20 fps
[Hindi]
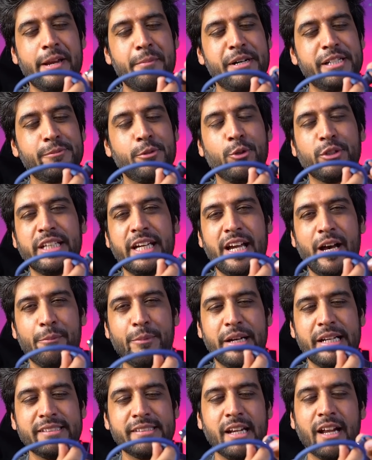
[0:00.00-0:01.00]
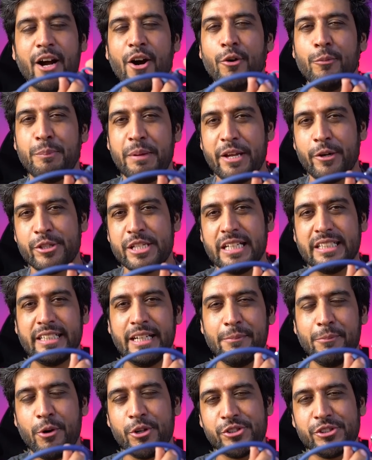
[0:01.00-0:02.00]
ईयरबड में होता है यहाँ पर ऐसे लगाओ प्ले हो जाता
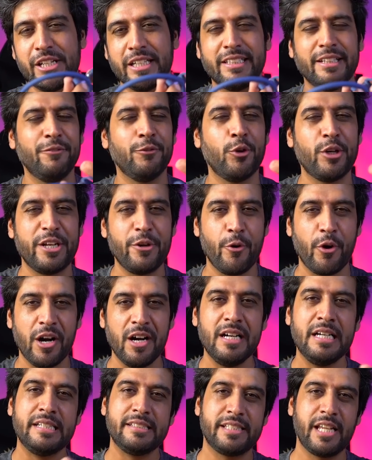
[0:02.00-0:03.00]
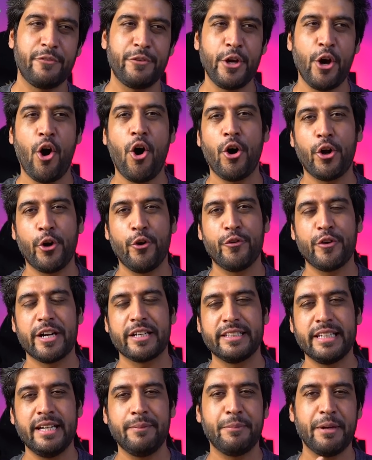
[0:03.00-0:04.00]
है पॉज हो जाता है वो नहीं होगा सिर्फ ये ऑन ऑफ
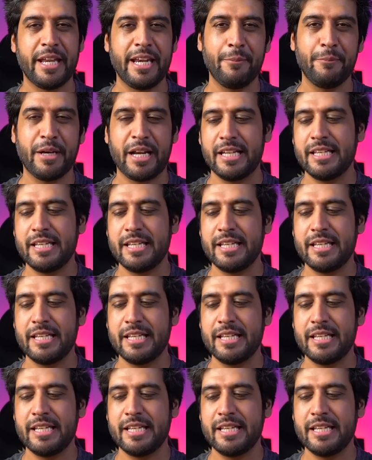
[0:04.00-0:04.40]
करता है पेयरिंग पर आ